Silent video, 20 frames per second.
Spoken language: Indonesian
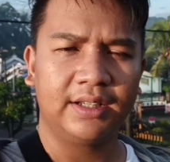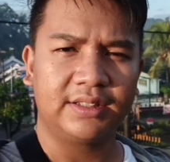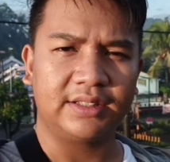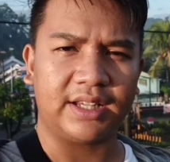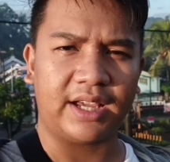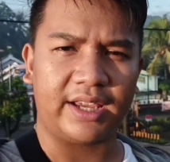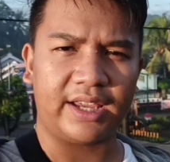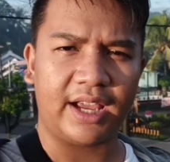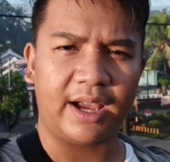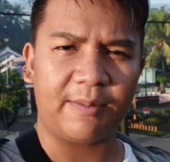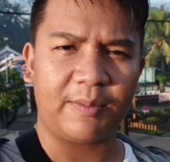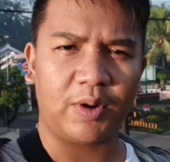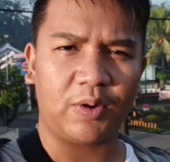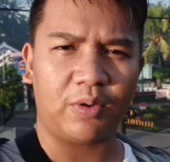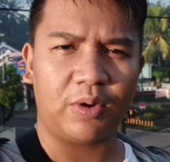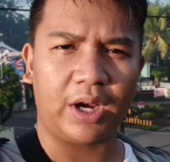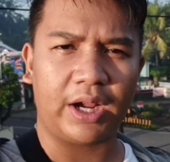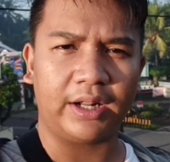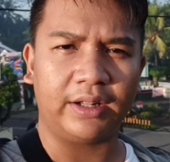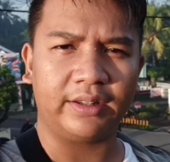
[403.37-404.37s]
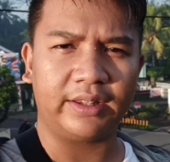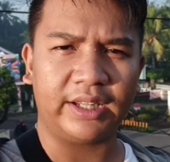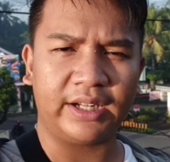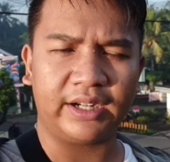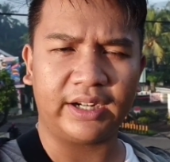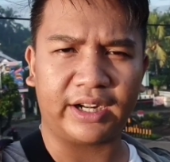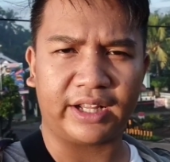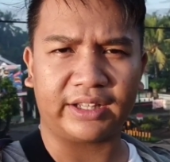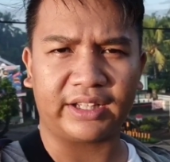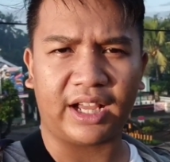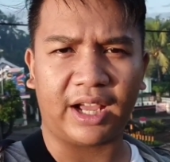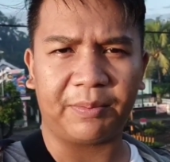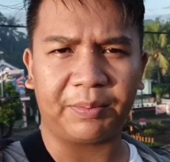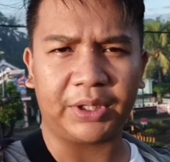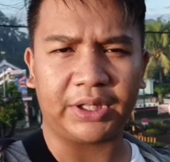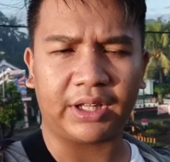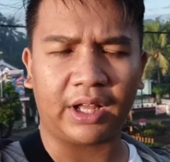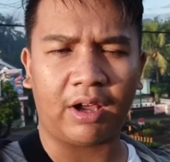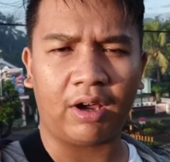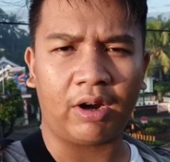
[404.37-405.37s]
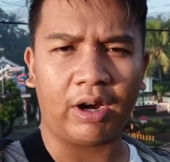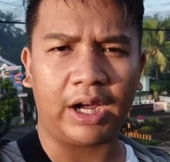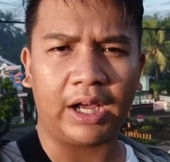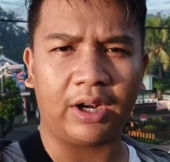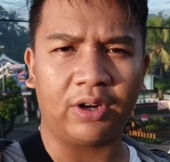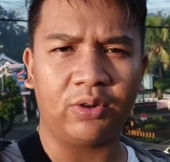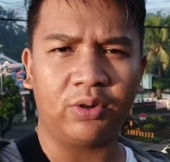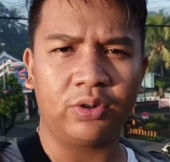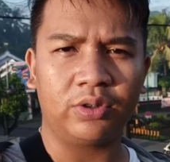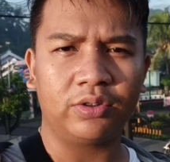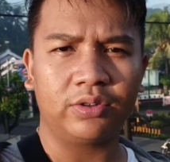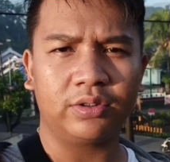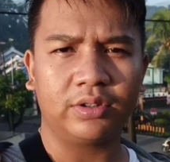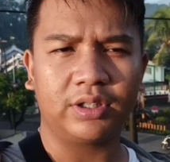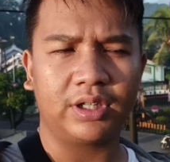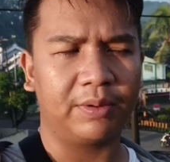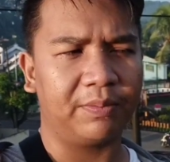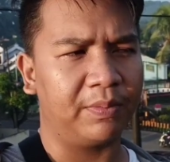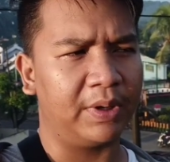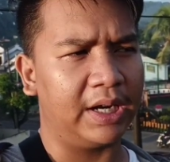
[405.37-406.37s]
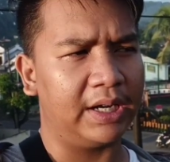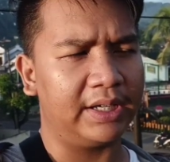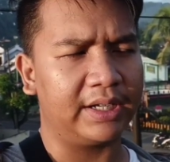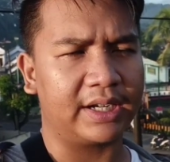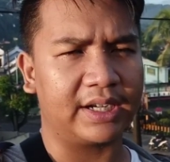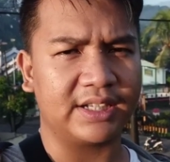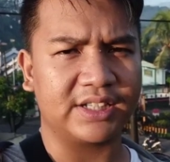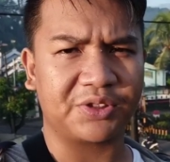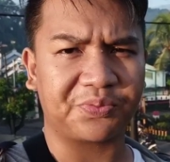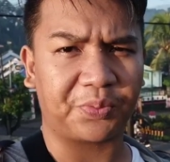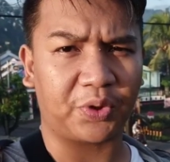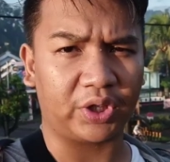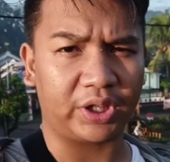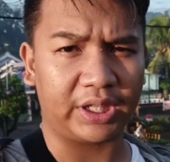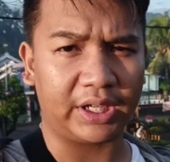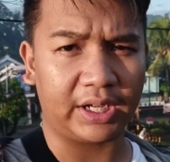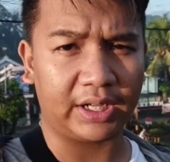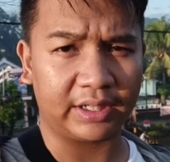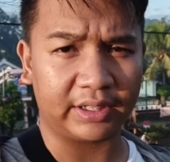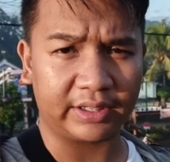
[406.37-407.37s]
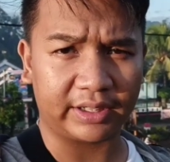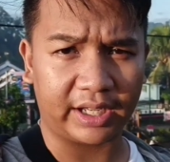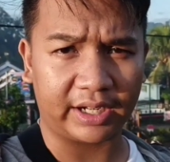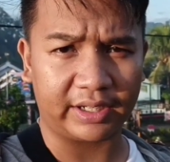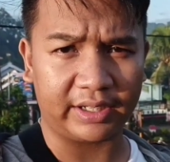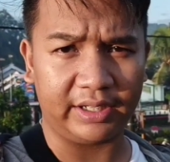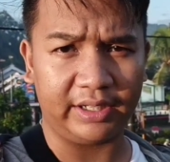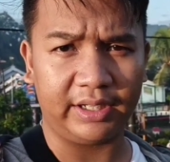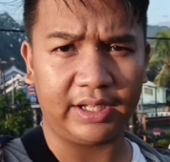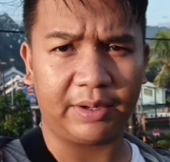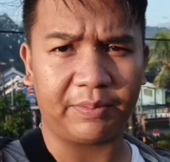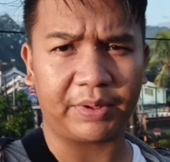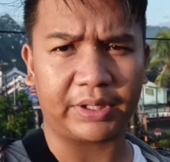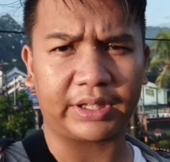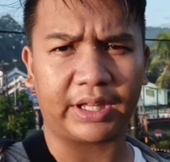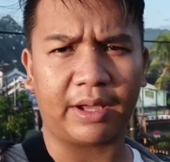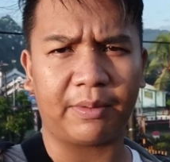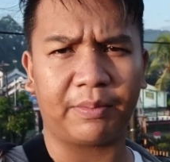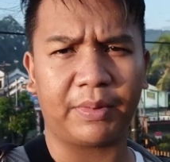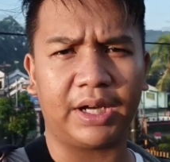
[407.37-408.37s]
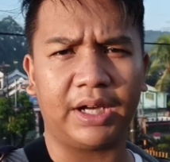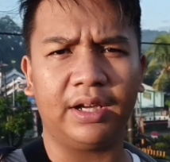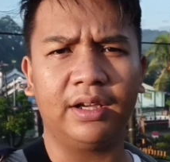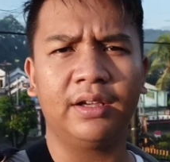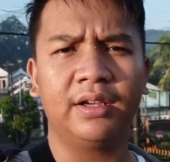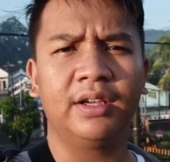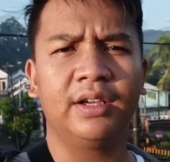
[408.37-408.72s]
saya mau hunting kereta api Tawangalun kembali ke spot yang tadi yang pertama